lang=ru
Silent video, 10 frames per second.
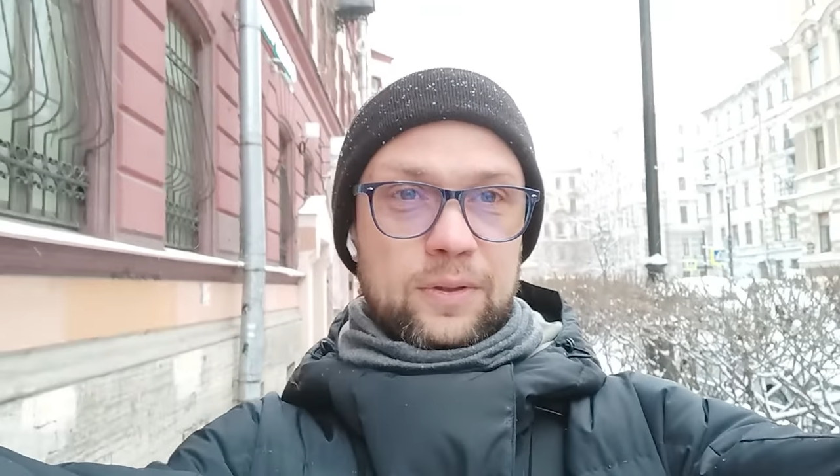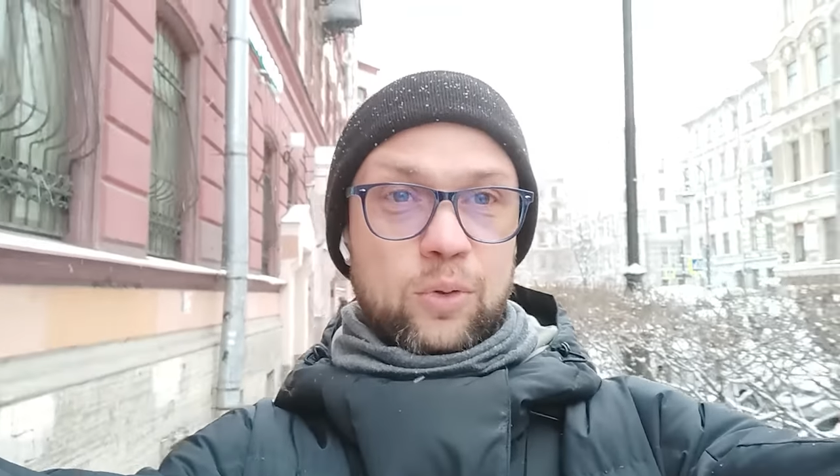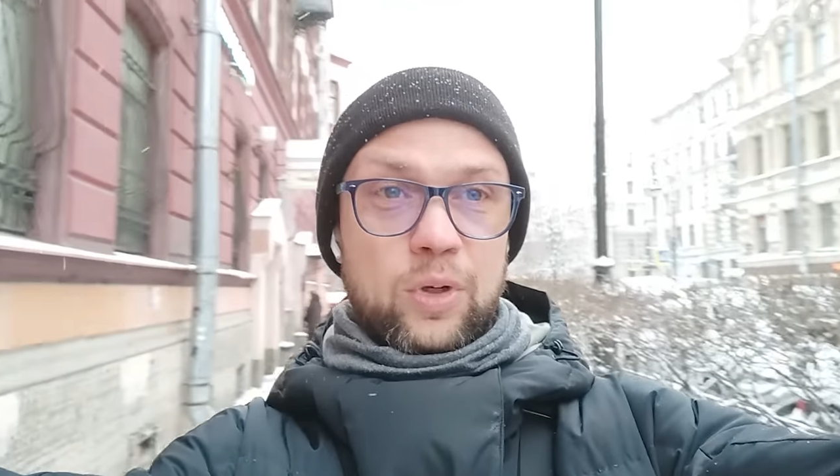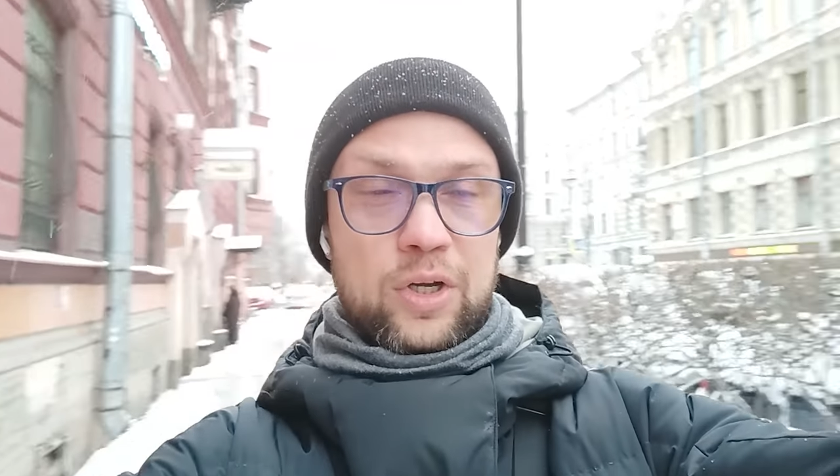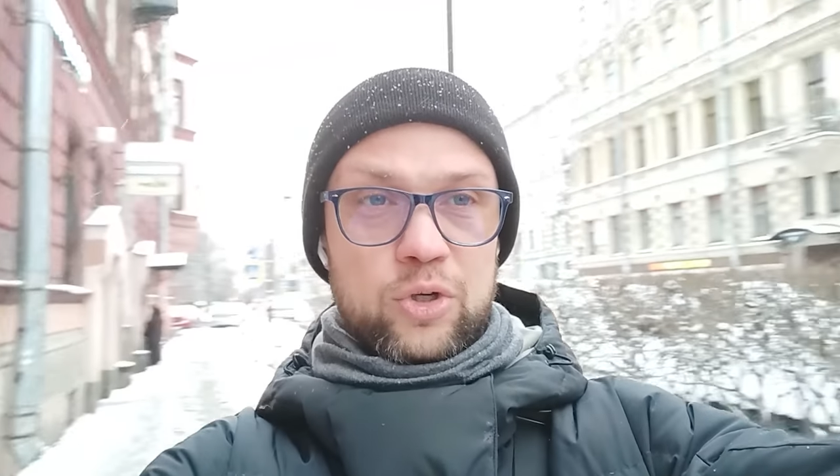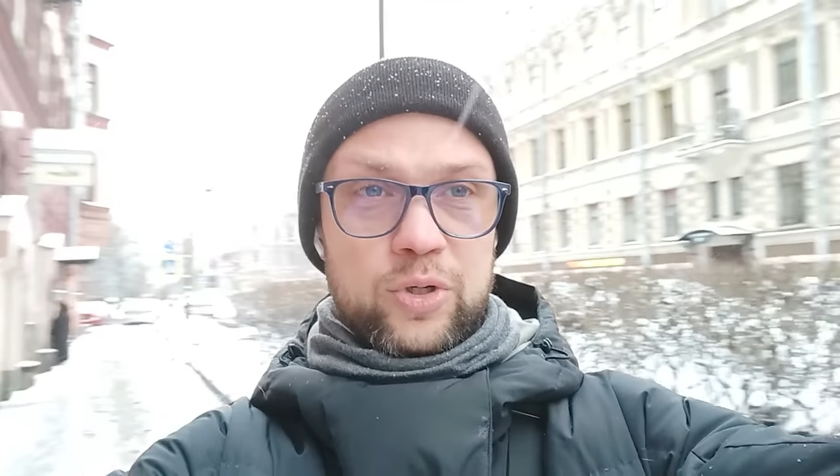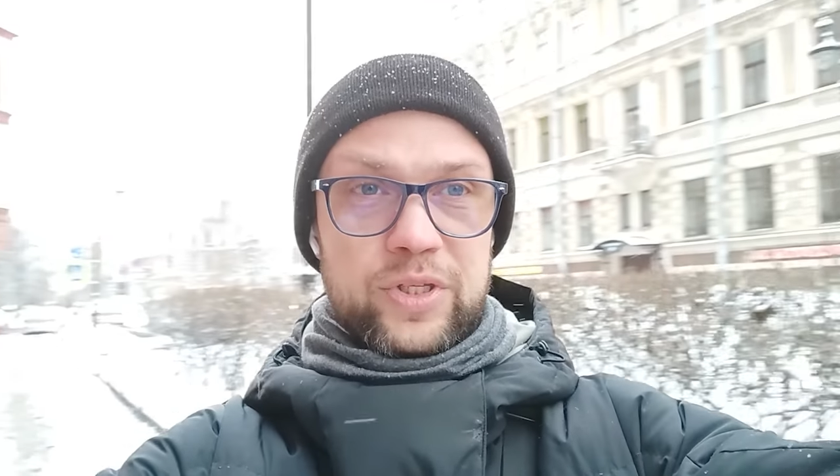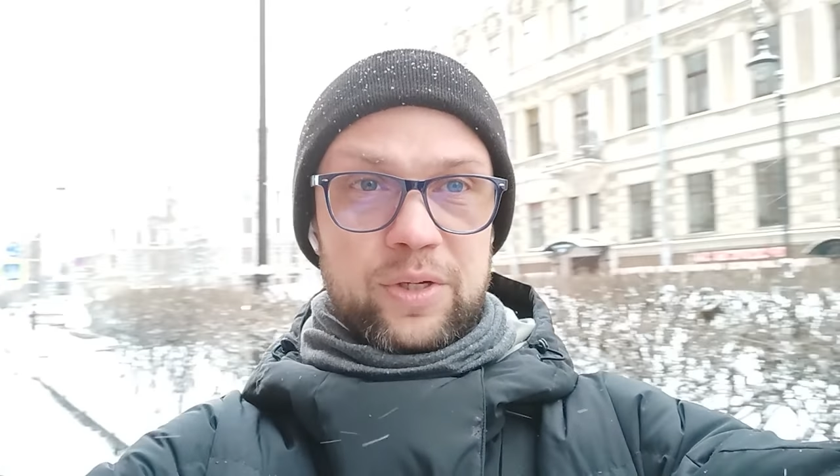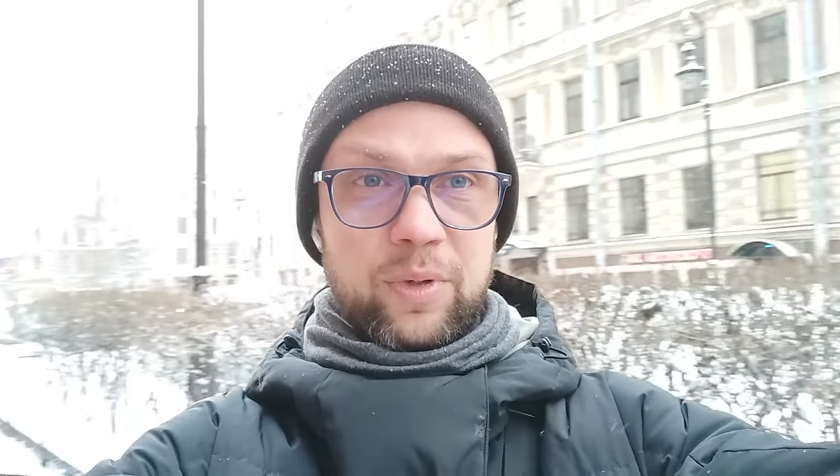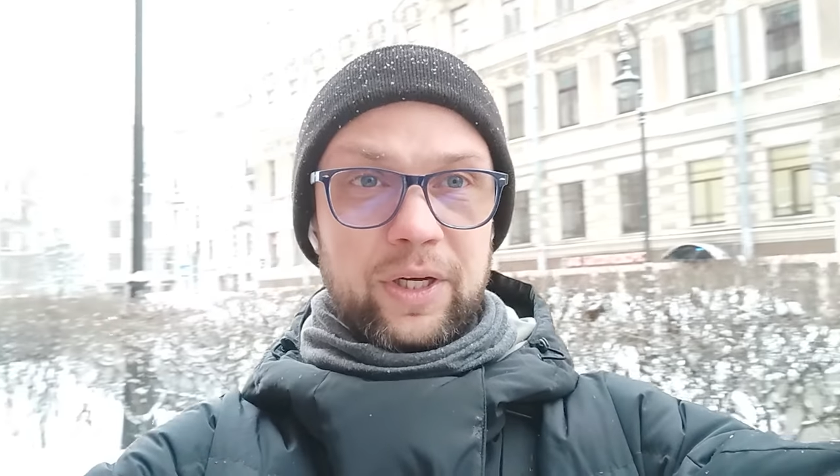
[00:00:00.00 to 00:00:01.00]
ну хорошо
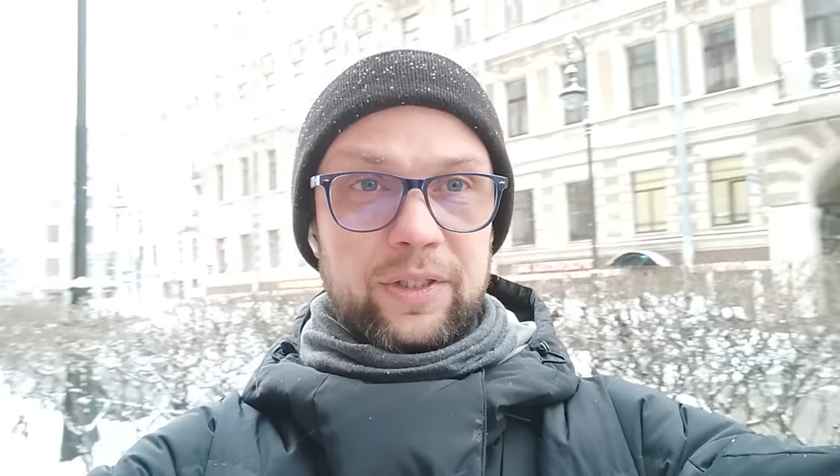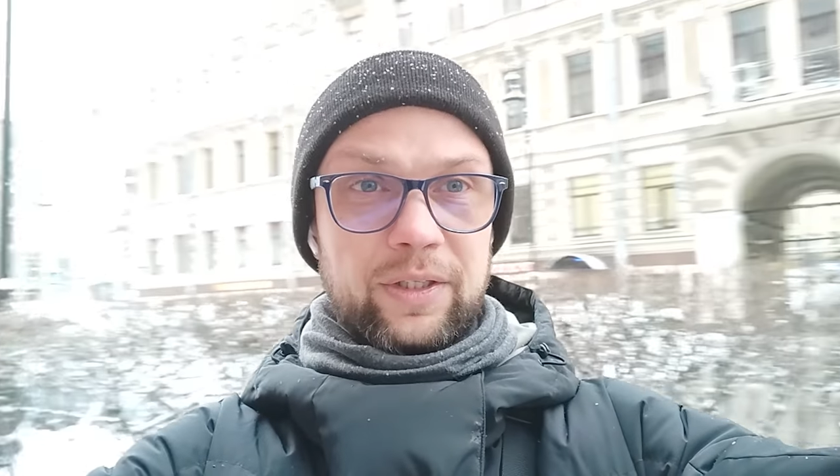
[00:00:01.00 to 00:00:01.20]
снимает